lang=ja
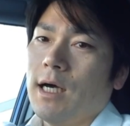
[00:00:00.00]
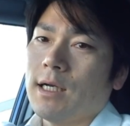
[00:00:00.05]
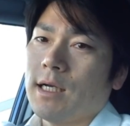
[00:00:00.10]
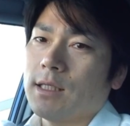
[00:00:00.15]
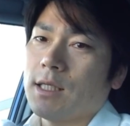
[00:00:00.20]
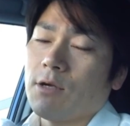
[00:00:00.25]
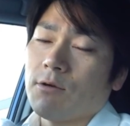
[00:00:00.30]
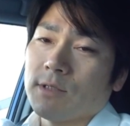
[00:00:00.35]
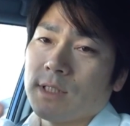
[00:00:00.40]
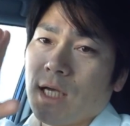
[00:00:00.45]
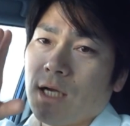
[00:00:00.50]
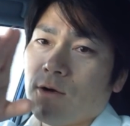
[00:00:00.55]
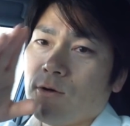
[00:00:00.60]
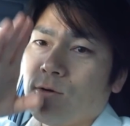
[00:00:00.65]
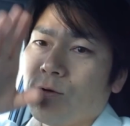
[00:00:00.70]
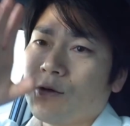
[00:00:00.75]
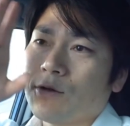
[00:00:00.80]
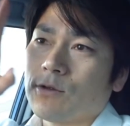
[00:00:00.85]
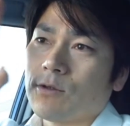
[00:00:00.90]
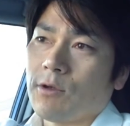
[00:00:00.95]
あなたの
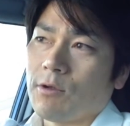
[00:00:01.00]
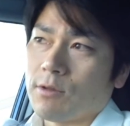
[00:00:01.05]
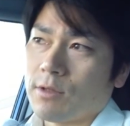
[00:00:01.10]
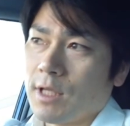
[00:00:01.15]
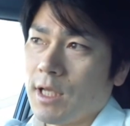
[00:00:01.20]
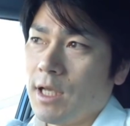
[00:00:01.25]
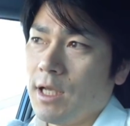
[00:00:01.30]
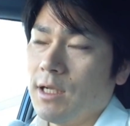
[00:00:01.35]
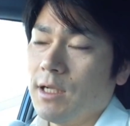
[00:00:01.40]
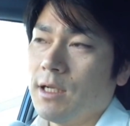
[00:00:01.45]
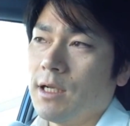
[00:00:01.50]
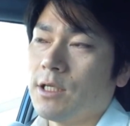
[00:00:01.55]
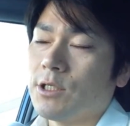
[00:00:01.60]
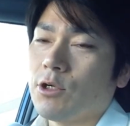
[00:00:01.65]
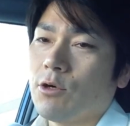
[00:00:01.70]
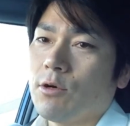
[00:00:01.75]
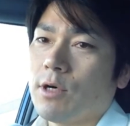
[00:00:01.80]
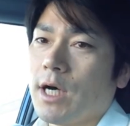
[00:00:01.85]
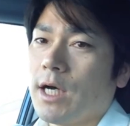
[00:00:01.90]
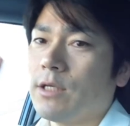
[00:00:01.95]
サロンを取って、えー、
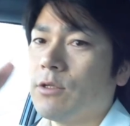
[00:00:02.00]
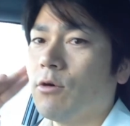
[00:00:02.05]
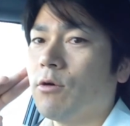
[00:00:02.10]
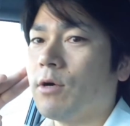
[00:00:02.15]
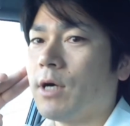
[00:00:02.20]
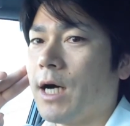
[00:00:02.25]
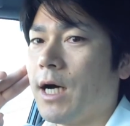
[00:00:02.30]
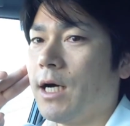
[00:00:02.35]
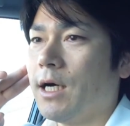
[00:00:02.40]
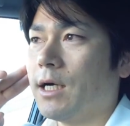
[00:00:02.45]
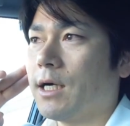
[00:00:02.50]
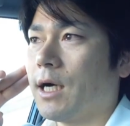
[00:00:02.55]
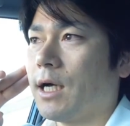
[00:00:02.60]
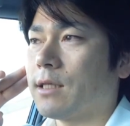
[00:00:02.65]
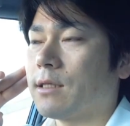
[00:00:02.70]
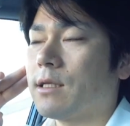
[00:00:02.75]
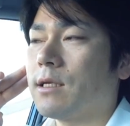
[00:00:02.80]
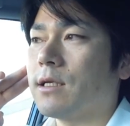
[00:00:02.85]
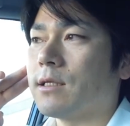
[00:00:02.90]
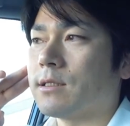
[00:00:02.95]
紹介動画
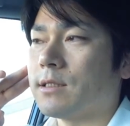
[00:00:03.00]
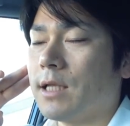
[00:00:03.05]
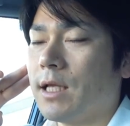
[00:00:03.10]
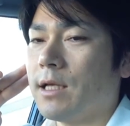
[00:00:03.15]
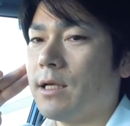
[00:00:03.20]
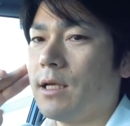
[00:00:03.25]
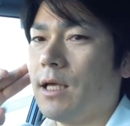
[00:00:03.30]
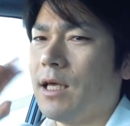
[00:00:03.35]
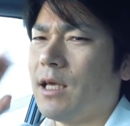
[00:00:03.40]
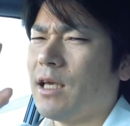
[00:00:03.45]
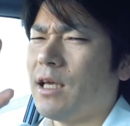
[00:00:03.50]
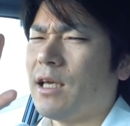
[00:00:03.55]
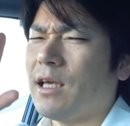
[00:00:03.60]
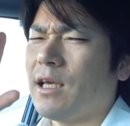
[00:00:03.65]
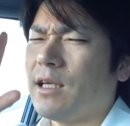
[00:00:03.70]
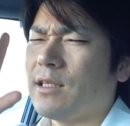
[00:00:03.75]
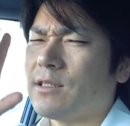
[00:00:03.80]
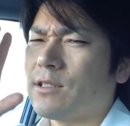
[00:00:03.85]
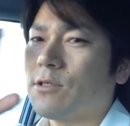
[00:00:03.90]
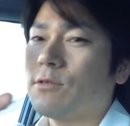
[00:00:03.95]
買ってですね、
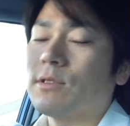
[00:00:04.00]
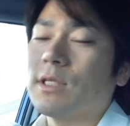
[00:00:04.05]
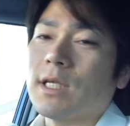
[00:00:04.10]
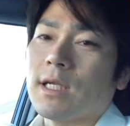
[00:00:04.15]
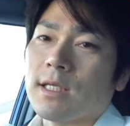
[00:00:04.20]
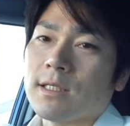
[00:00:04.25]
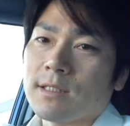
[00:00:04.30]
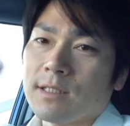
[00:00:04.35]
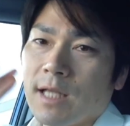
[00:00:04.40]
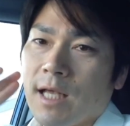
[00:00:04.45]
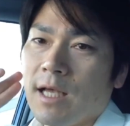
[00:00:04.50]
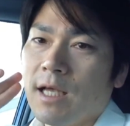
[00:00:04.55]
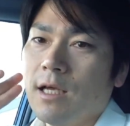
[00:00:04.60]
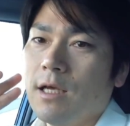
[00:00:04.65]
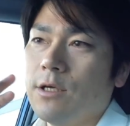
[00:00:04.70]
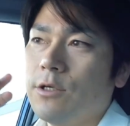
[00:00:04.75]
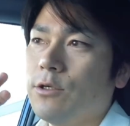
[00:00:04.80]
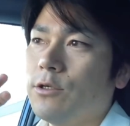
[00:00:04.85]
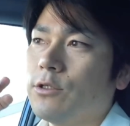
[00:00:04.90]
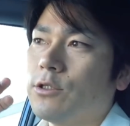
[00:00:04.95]
えー、作ってですね
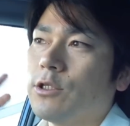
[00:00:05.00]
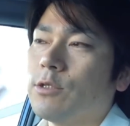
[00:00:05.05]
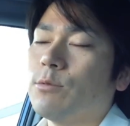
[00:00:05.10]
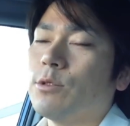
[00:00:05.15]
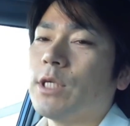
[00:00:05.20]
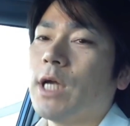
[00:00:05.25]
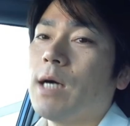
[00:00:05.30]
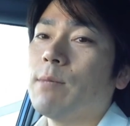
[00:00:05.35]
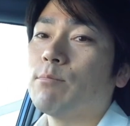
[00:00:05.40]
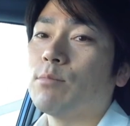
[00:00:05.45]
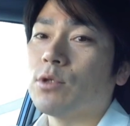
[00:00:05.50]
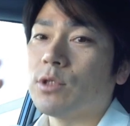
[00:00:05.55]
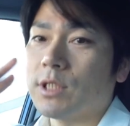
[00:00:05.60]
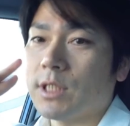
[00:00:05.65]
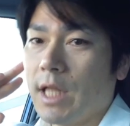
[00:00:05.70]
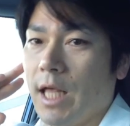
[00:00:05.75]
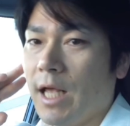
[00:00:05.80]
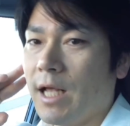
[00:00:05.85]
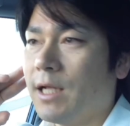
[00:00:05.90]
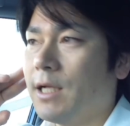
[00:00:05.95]
YouTube にアップし
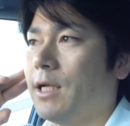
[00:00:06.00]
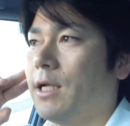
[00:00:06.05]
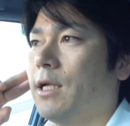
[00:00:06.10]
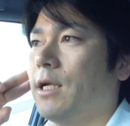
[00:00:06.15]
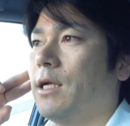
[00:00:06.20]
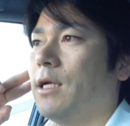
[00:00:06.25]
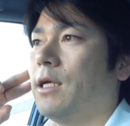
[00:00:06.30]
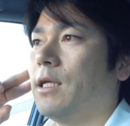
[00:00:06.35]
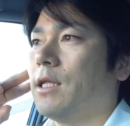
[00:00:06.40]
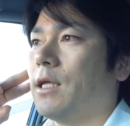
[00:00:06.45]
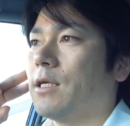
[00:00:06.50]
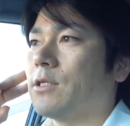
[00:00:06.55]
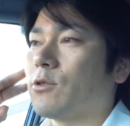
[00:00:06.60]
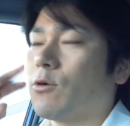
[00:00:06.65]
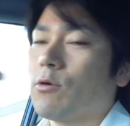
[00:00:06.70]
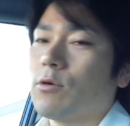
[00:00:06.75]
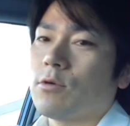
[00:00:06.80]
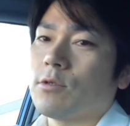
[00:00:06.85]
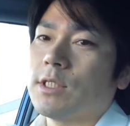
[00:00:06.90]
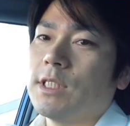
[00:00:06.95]
て、え
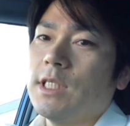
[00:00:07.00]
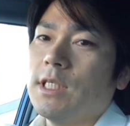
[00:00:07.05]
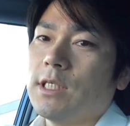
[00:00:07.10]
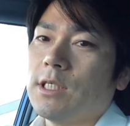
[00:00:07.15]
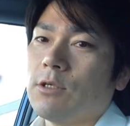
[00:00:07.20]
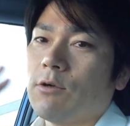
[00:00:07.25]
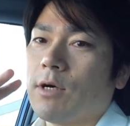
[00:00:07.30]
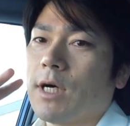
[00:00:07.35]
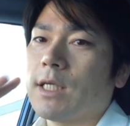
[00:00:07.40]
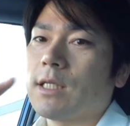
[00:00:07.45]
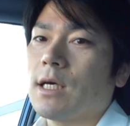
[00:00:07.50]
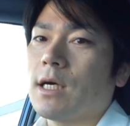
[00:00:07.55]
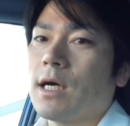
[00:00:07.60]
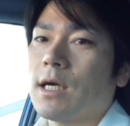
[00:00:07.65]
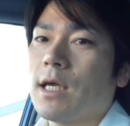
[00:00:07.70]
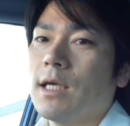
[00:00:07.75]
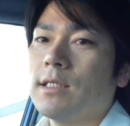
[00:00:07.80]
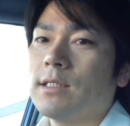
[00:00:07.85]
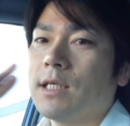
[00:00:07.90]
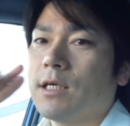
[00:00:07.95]
そこの地域の方が
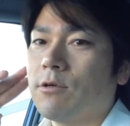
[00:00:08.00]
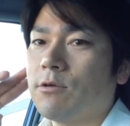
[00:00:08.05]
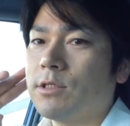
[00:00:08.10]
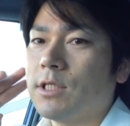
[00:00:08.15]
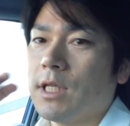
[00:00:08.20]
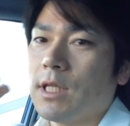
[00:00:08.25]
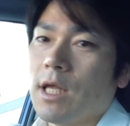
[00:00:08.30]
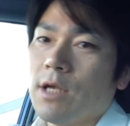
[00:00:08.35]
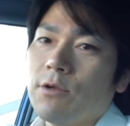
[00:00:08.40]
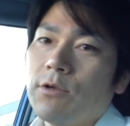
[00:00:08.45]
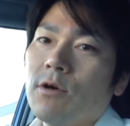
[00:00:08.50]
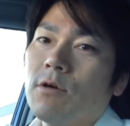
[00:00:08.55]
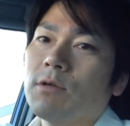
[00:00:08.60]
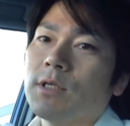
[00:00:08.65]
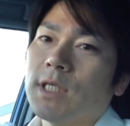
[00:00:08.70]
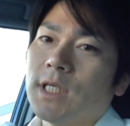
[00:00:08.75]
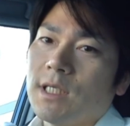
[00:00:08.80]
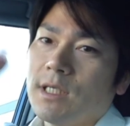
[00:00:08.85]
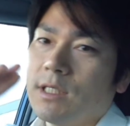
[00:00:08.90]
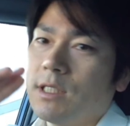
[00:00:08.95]
検索して出るよう
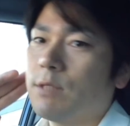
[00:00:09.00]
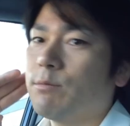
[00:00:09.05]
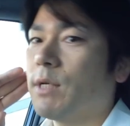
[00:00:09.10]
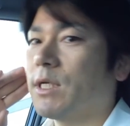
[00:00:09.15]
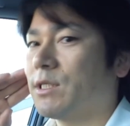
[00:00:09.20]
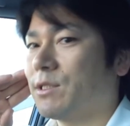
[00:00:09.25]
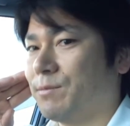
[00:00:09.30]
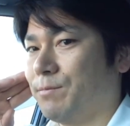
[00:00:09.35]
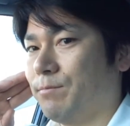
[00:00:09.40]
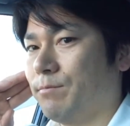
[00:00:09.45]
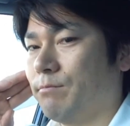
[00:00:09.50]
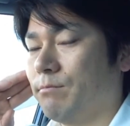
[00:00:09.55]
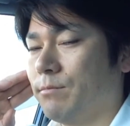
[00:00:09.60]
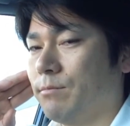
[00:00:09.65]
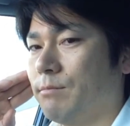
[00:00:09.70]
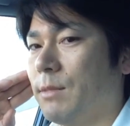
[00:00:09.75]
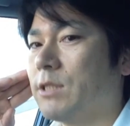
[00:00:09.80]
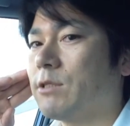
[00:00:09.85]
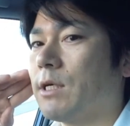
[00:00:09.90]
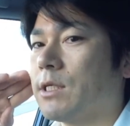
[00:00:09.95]
にします
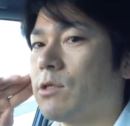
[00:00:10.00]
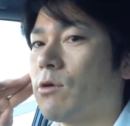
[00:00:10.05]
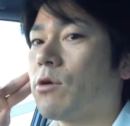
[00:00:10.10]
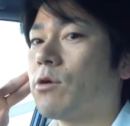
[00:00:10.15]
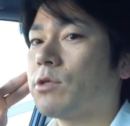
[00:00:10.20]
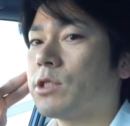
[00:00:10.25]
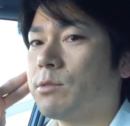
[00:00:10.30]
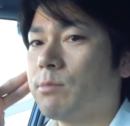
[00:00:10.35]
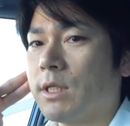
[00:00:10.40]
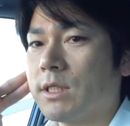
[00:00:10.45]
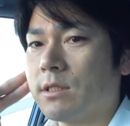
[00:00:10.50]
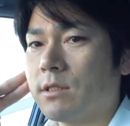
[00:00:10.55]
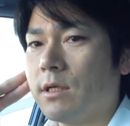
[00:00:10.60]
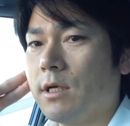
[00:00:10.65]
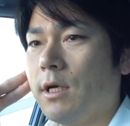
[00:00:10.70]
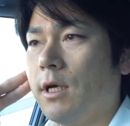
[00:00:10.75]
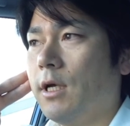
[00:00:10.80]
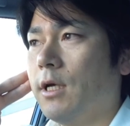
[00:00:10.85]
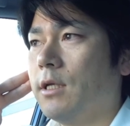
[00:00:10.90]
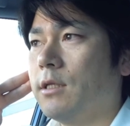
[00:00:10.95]
まずはそれをします
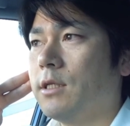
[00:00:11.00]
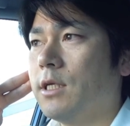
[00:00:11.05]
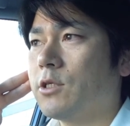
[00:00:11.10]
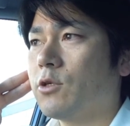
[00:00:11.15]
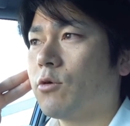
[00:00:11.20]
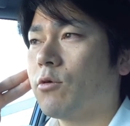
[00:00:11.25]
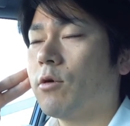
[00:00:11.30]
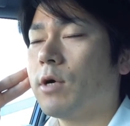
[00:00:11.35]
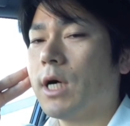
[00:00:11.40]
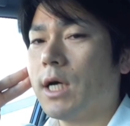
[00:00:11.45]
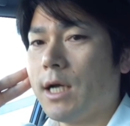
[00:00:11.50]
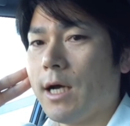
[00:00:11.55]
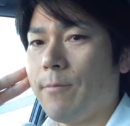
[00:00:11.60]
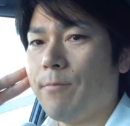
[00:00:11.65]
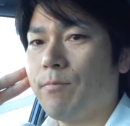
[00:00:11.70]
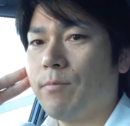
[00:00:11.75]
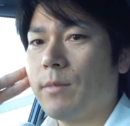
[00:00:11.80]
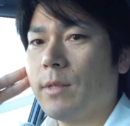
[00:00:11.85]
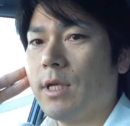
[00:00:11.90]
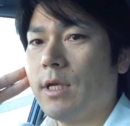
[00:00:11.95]
でそこから、
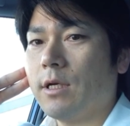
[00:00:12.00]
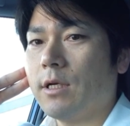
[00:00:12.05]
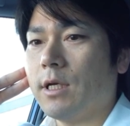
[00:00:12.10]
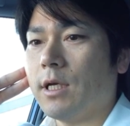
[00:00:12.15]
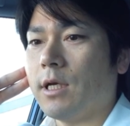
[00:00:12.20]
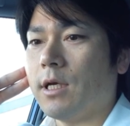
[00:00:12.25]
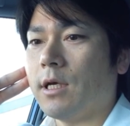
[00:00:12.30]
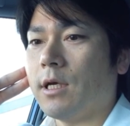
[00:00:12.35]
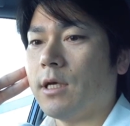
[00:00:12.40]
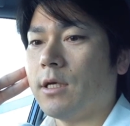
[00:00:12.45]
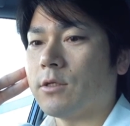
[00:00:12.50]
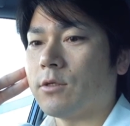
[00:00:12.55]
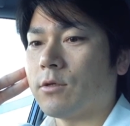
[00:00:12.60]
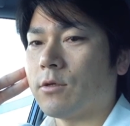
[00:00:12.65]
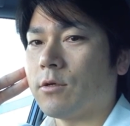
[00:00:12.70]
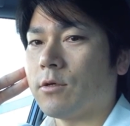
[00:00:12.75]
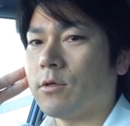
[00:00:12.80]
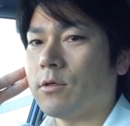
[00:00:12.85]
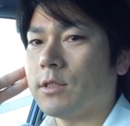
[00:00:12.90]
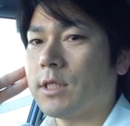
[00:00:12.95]
えそ
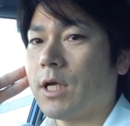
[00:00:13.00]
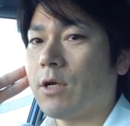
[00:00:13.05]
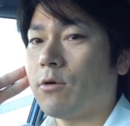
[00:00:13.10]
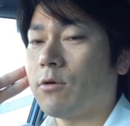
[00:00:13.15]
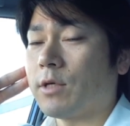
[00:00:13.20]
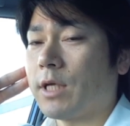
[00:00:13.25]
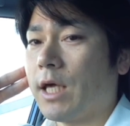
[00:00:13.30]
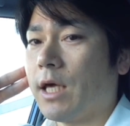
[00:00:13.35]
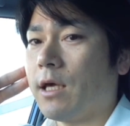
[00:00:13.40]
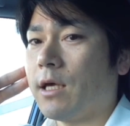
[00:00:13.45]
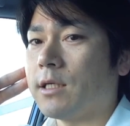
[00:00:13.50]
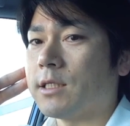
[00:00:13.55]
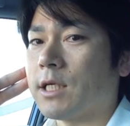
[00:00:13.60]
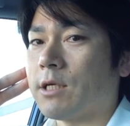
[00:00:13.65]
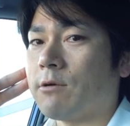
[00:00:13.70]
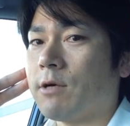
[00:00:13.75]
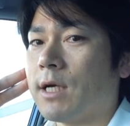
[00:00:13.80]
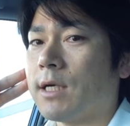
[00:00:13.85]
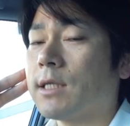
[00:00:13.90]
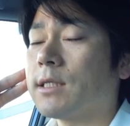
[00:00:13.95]
のサロン経営者
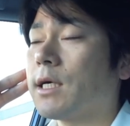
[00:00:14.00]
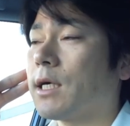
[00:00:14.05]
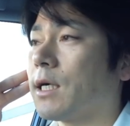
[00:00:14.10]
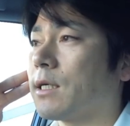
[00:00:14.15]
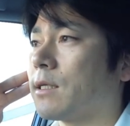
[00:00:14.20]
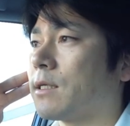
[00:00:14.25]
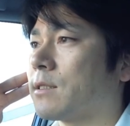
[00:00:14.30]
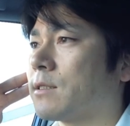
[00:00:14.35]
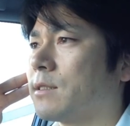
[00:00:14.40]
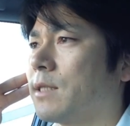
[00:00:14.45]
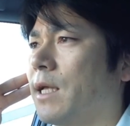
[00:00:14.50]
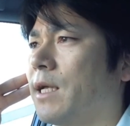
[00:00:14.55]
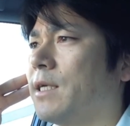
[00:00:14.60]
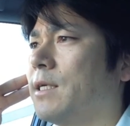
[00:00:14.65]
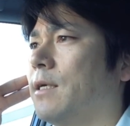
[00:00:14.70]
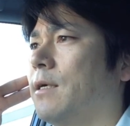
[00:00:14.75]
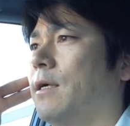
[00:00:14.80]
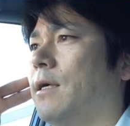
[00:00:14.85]
のあなたがですね